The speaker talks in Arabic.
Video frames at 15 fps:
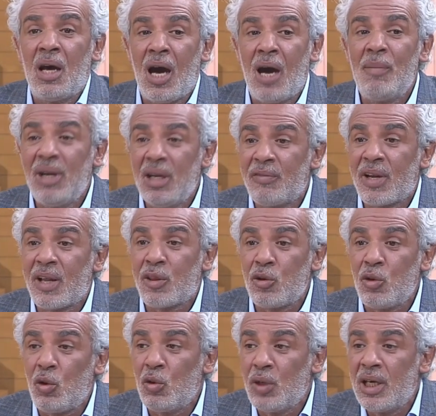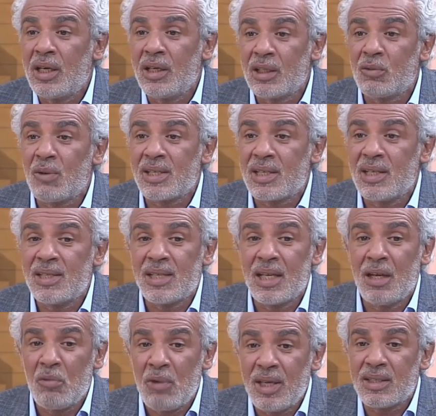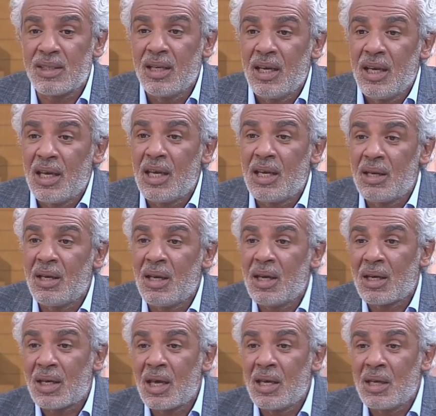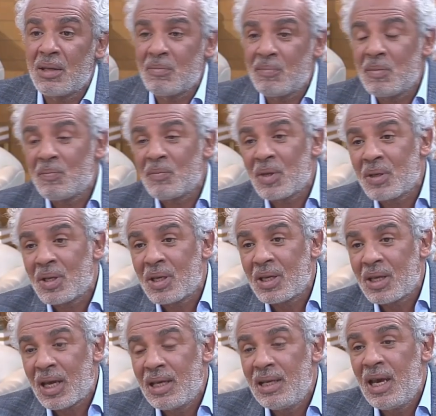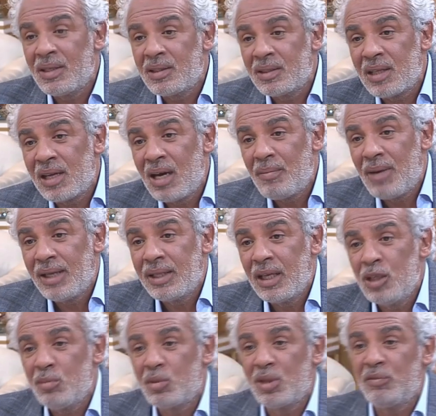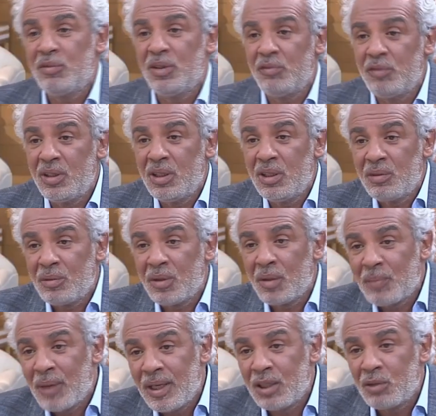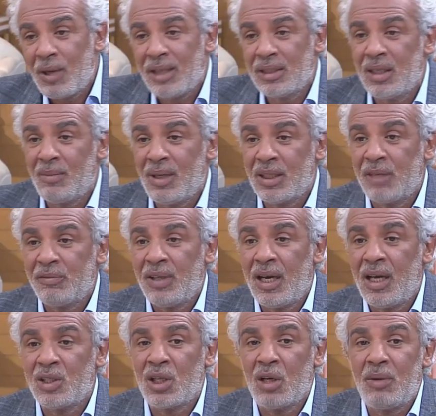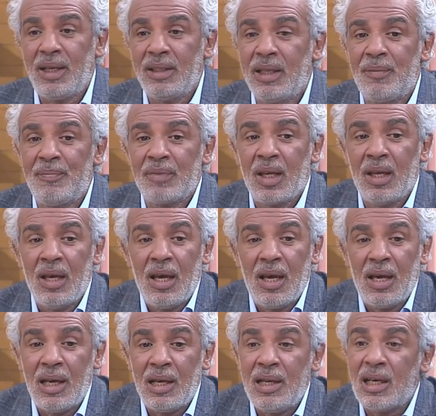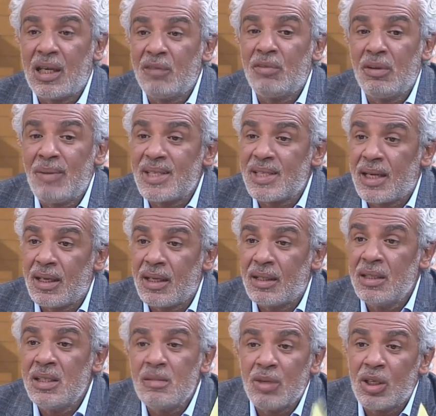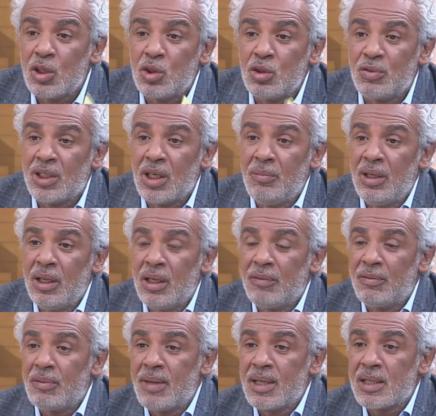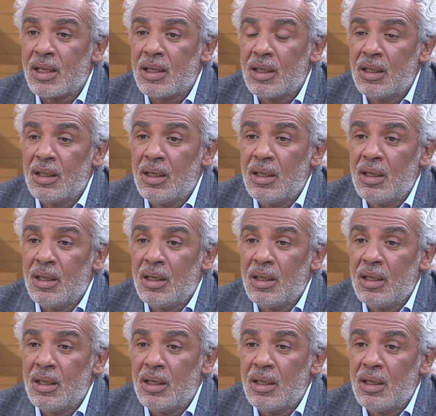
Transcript: عمل فرض روح ولكن تواصل لسنوات آه، آه، آه، خلاها تترى معناتها يمكن في في باليت واحده معناتها في حاجه واحده لكن في المسرح يلزمك تشوف جميله في المسرح م.